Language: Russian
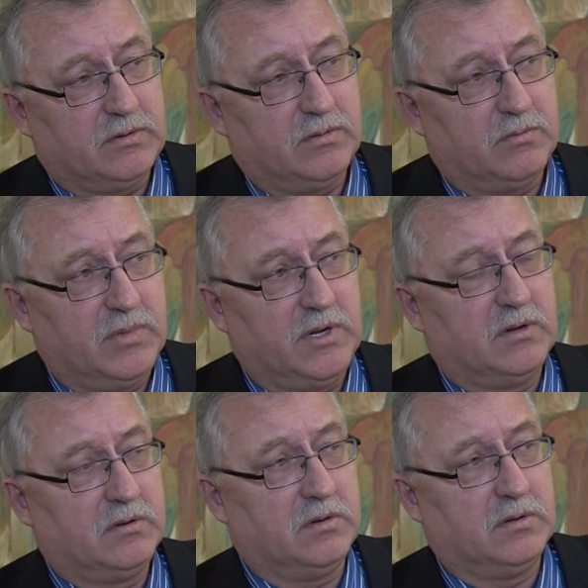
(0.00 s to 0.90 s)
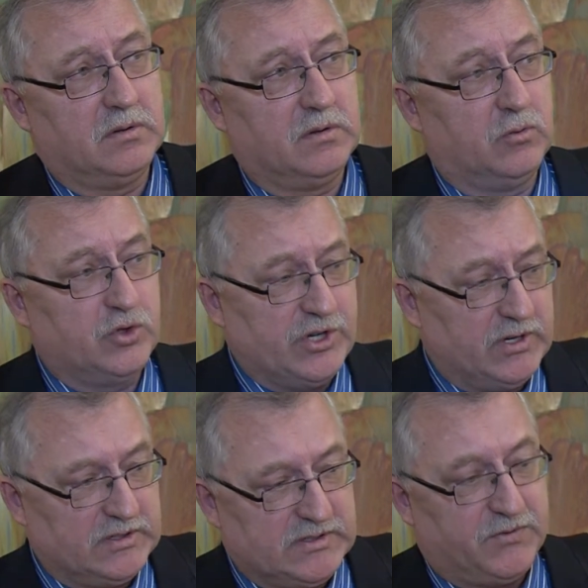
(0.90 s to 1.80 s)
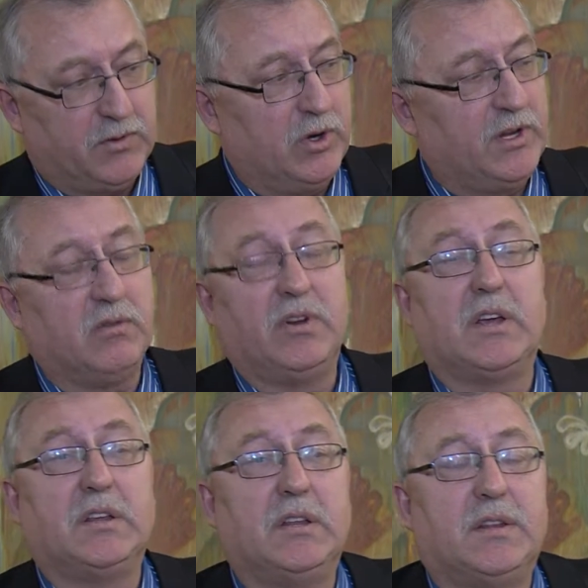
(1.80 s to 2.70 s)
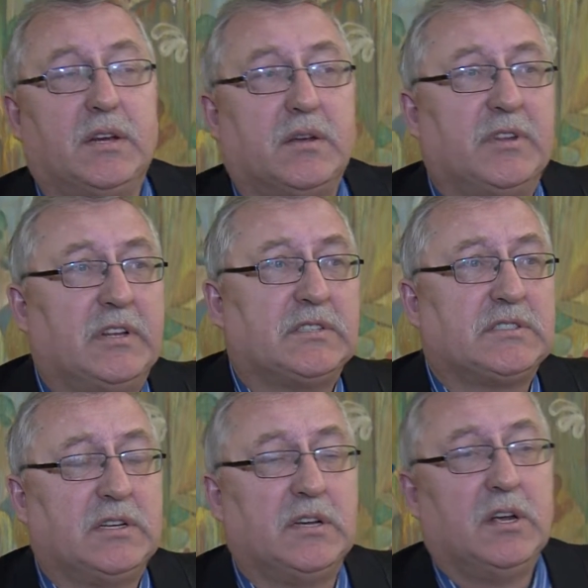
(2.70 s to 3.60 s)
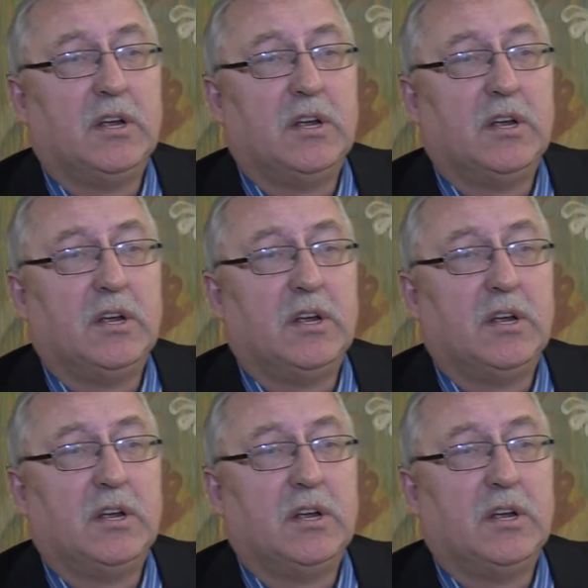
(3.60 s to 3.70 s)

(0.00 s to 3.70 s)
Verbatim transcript: Мы э, уже сформулировали какие-то рекомендации